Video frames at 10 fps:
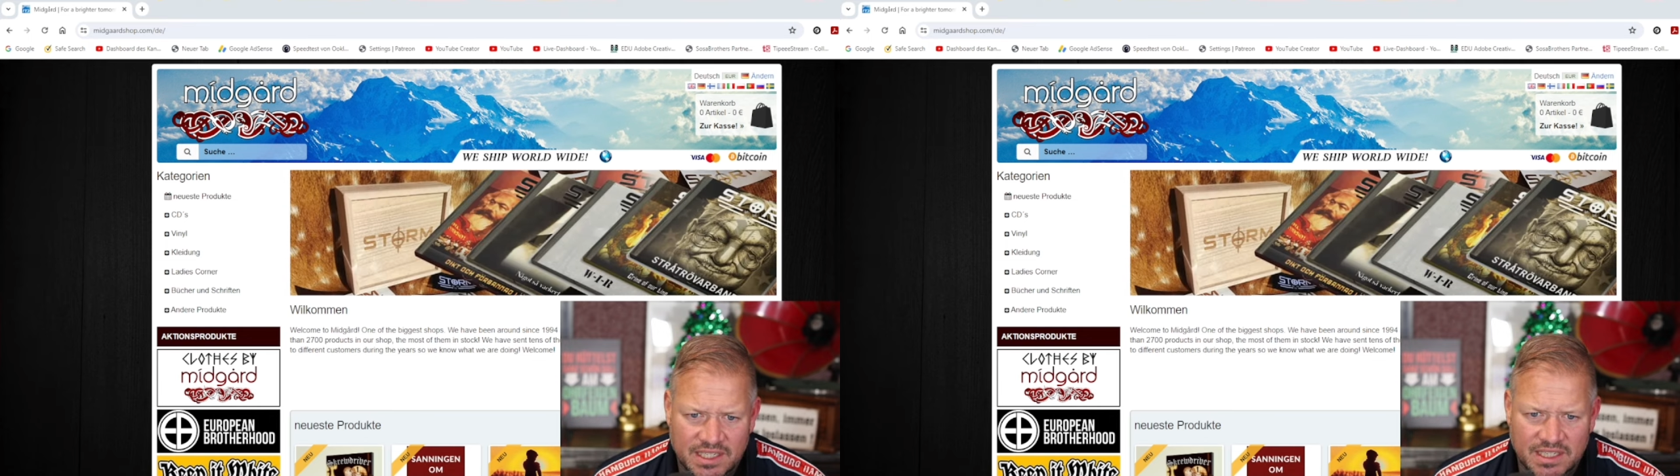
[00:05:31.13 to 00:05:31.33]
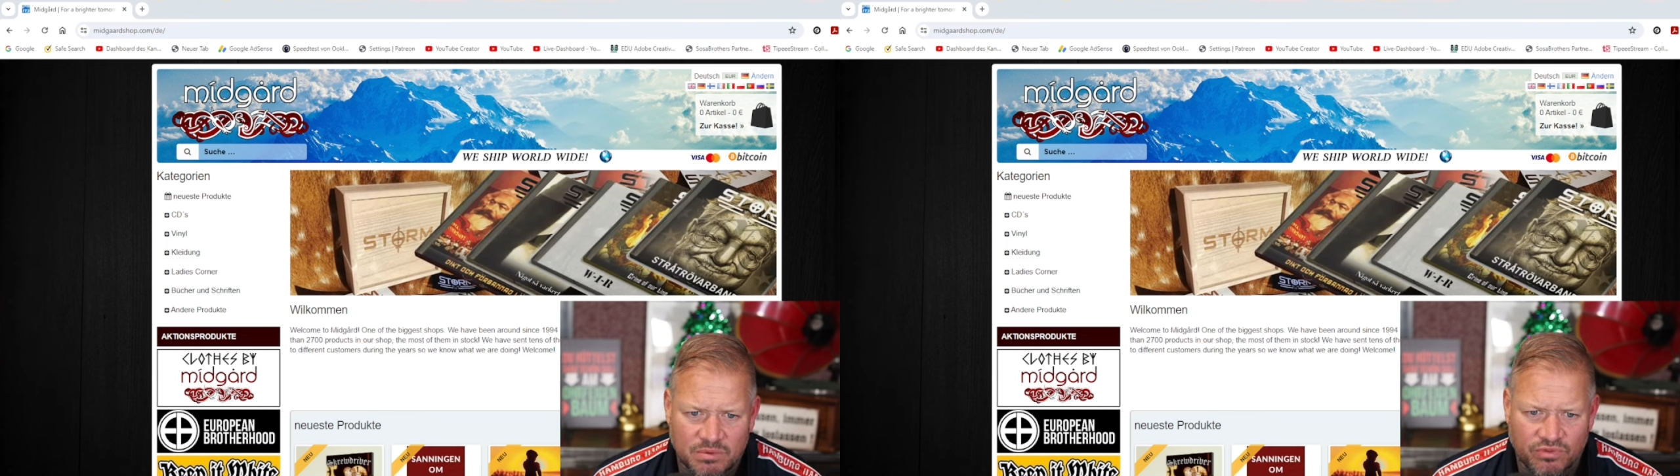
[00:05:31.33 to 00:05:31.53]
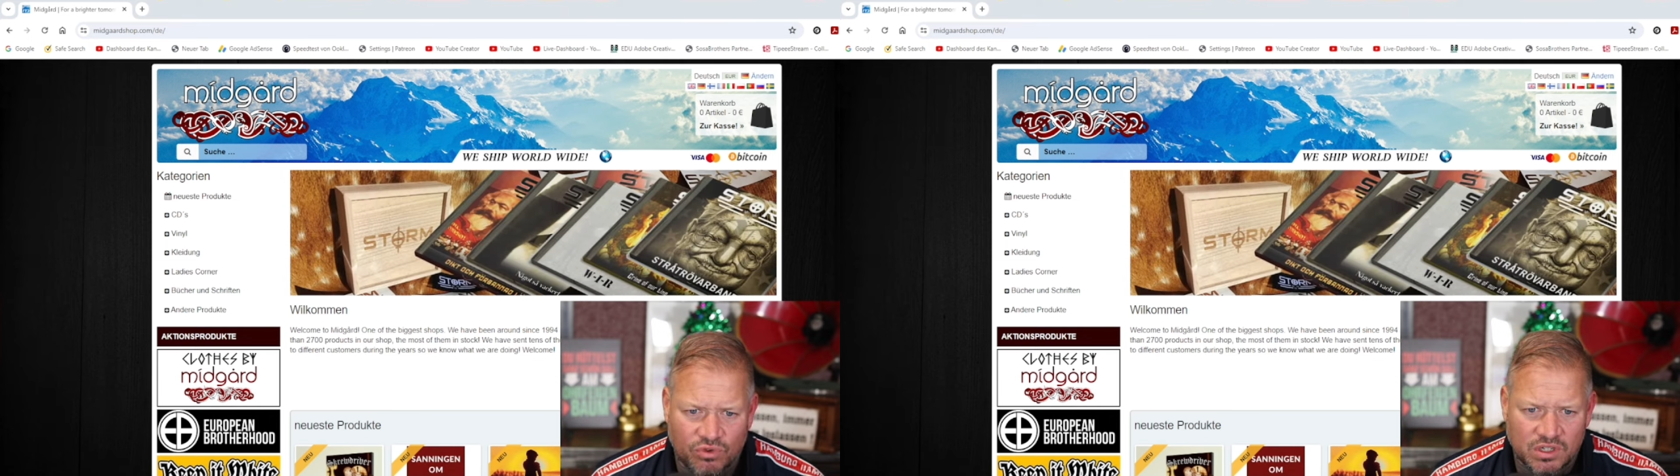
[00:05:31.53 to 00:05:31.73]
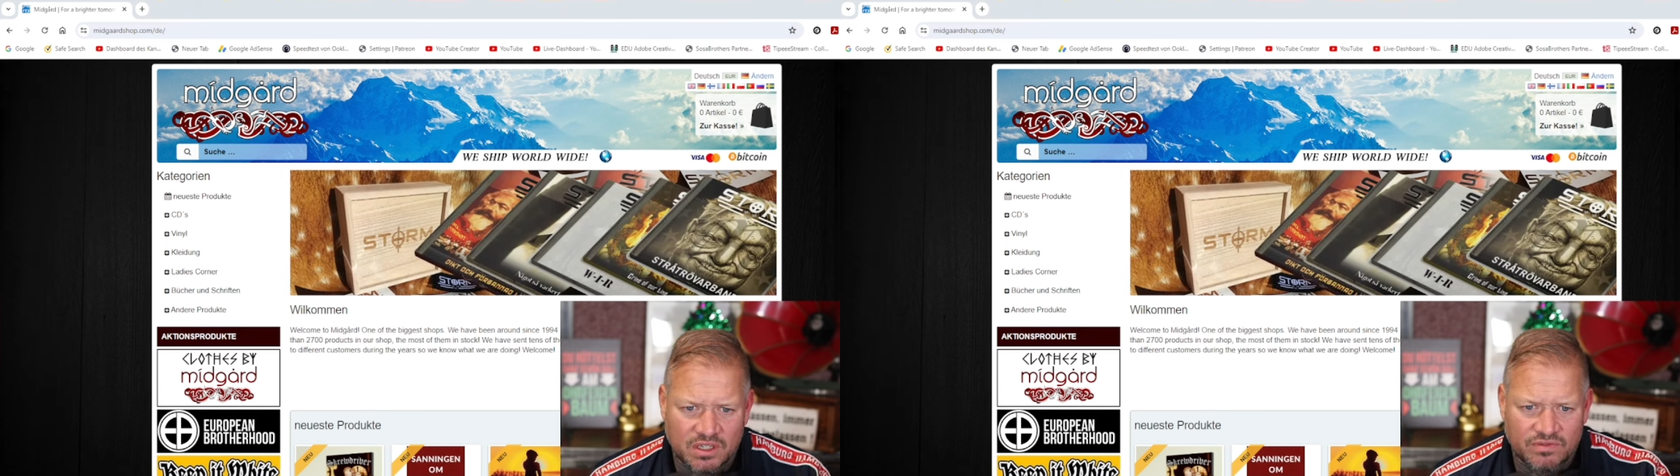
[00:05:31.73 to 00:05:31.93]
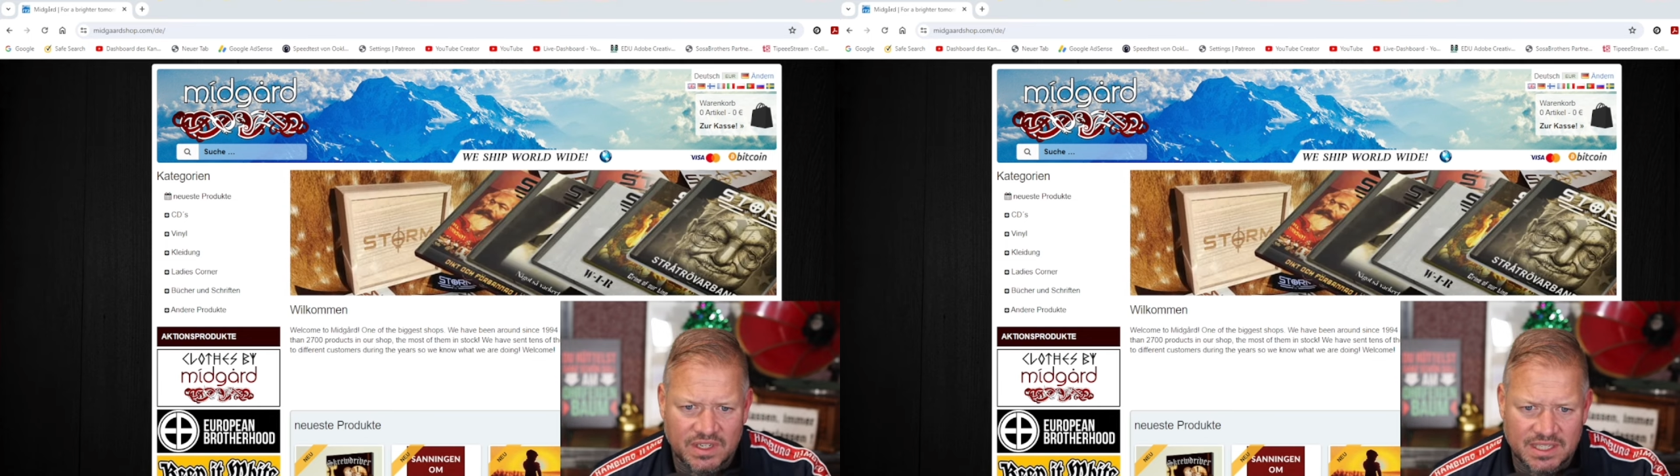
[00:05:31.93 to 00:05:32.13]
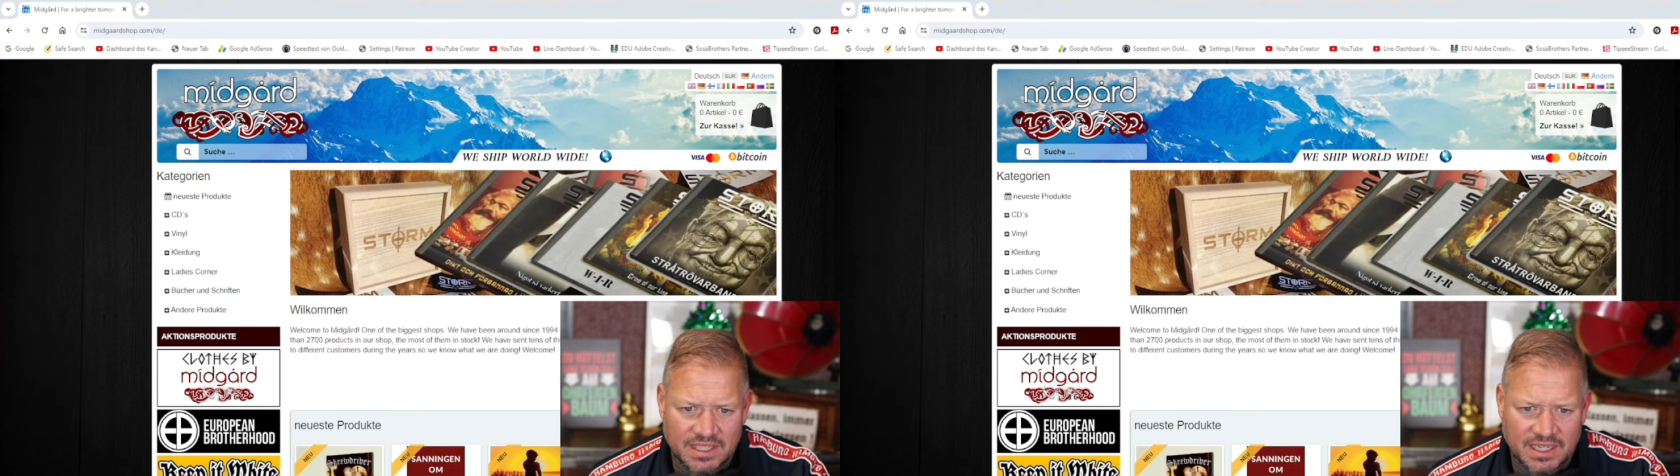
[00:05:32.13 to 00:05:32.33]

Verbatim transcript: Giese befreundet gewesen.